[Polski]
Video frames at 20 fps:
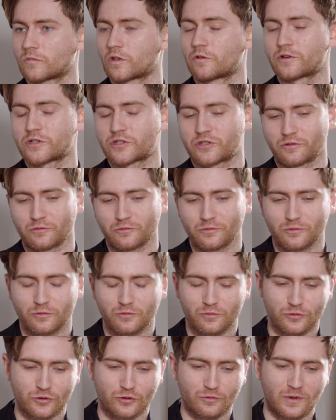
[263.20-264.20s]
No właśnie,
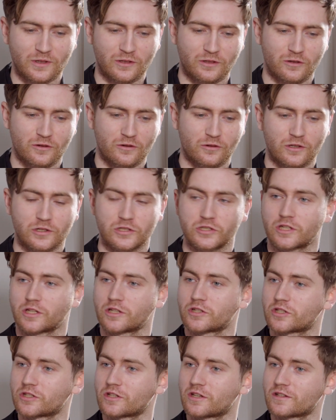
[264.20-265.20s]
użył Pan tego
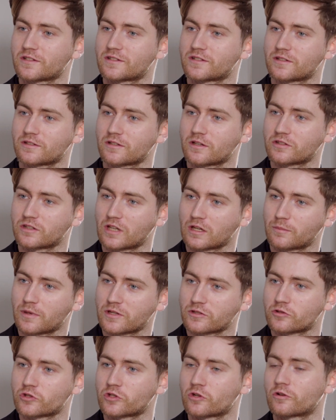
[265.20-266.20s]
określenia, że nie jest e, tak
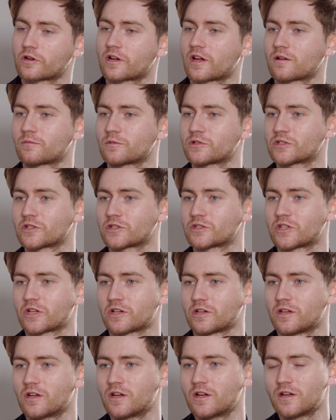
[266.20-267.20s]
bardzo szeroka, jakbyście
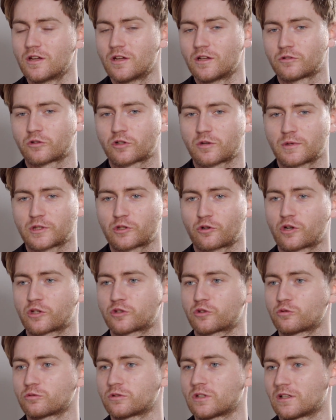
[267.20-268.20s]
chcieli. To chyba trochę
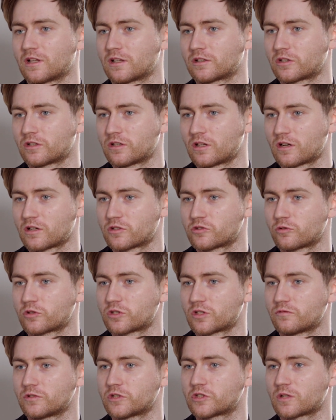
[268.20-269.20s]
trudne dla trenera
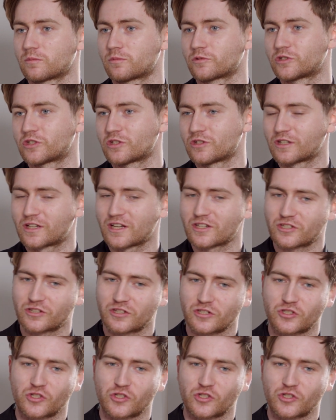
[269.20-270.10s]
Dżurzewicza, bo dziennikarze też